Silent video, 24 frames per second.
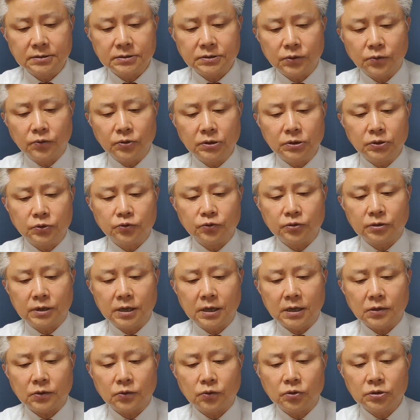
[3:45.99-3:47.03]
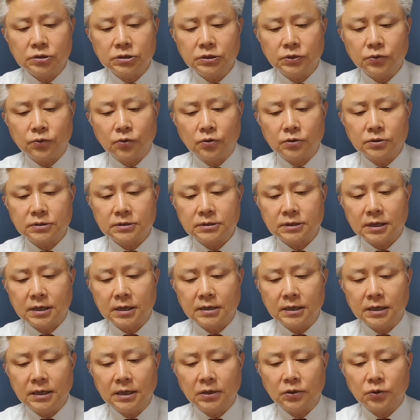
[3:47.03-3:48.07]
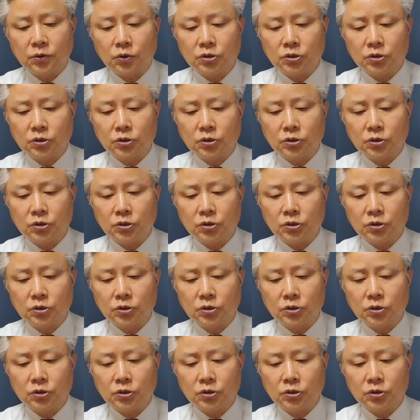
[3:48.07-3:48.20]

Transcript: 서울주택도시공사의